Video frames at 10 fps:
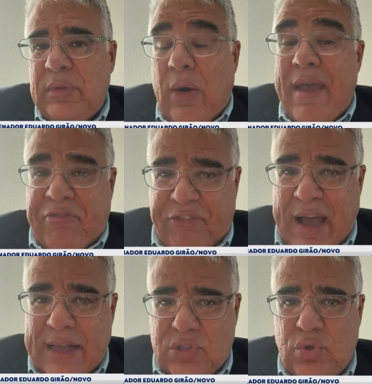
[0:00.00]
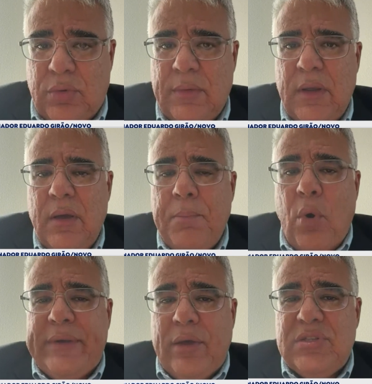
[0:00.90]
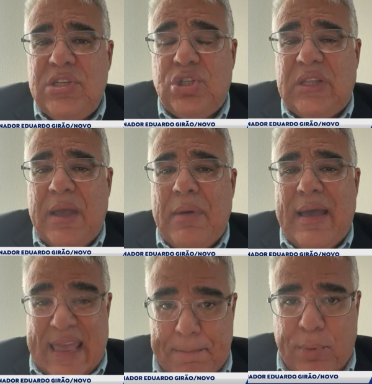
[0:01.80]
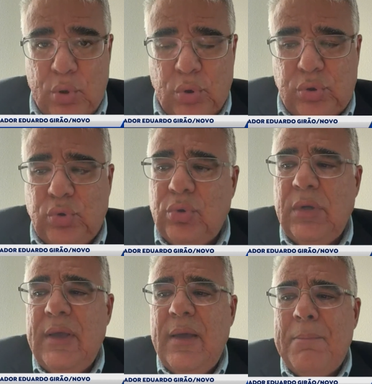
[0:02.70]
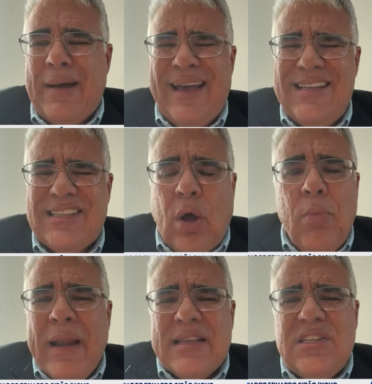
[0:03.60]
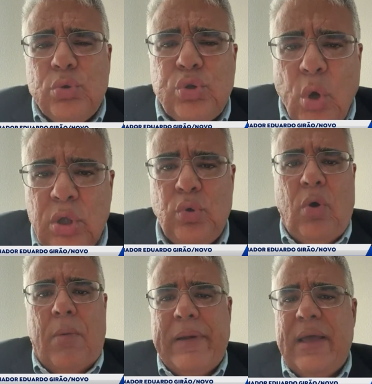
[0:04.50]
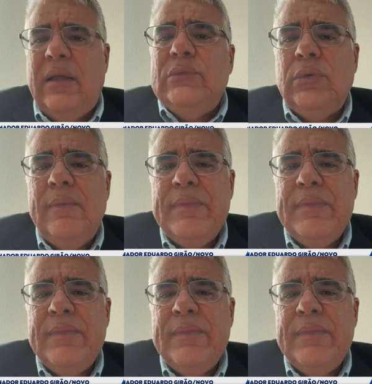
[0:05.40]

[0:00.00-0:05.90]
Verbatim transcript: Não é fácil, porque o sistema é bruto, mas está o Brasil todo cobrando